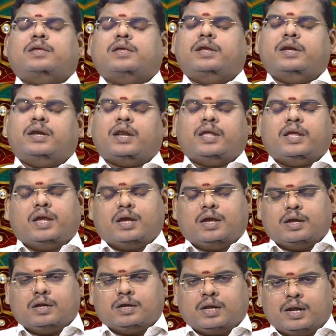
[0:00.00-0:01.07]
இன்றைய
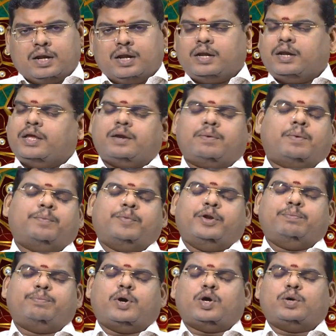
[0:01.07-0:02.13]
நல்ல நேரம்
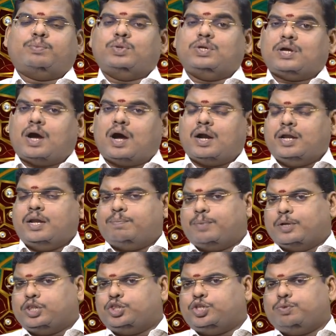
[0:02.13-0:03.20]
அப்படின்னு பார்க்கும்போது காலையில்
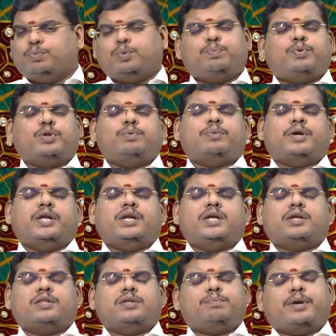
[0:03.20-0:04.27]
பத்து முப்பது
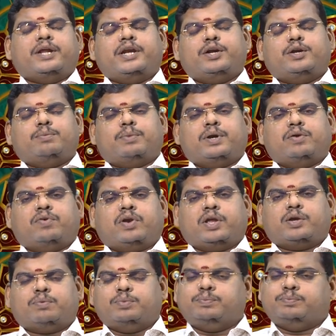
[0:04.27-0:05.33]
மணியிலிருந்து பன்னிரெண்டு மணி
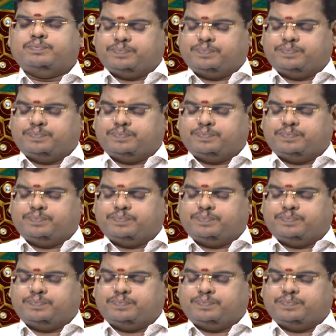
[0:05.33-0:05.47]
வரைக்கும்